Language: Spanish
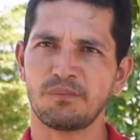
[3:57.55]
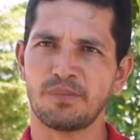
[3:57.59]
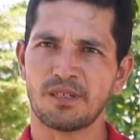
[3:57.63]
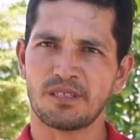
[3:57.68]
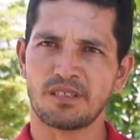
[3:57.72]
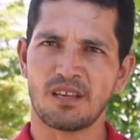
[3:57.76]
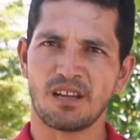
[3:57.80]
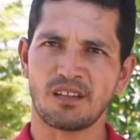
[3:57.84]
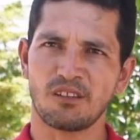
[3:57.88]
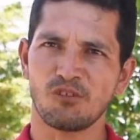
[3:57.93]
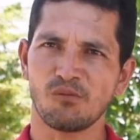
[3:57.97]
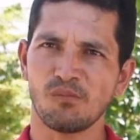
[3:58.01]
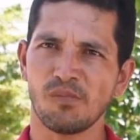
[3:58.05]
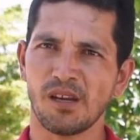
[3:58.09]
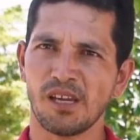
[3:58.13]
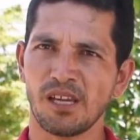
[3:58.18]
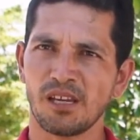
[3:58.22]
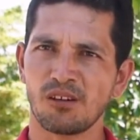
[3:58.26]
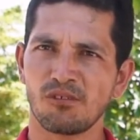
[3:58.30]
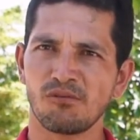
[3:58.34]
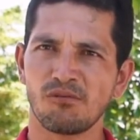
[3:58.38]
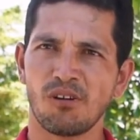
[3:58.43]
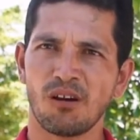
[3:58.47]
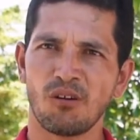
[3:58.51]
pasar de un
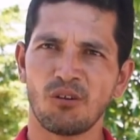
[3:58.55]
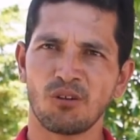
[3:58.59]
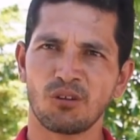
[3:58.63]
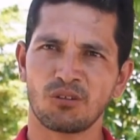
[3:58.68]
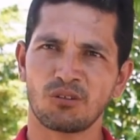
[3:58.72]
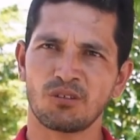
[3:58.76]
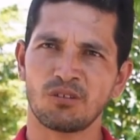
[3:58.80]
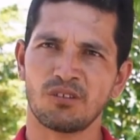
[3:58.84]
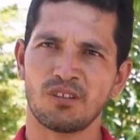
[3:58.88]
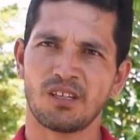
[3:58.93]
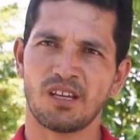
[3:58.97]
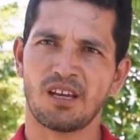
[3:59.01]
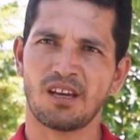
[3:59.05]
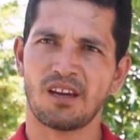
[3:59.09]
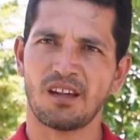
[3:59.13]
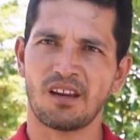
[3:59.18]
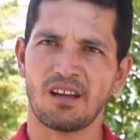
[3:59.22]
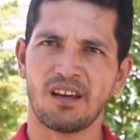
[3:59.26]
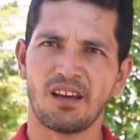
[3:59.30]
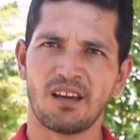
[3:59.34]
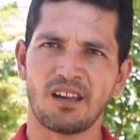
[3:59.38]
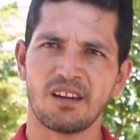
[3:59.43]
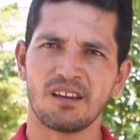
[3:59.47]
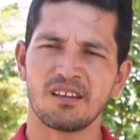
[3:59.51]
vehículo a otro,
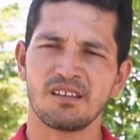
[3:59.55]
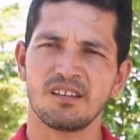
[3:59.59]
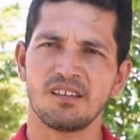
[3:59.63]
descargar,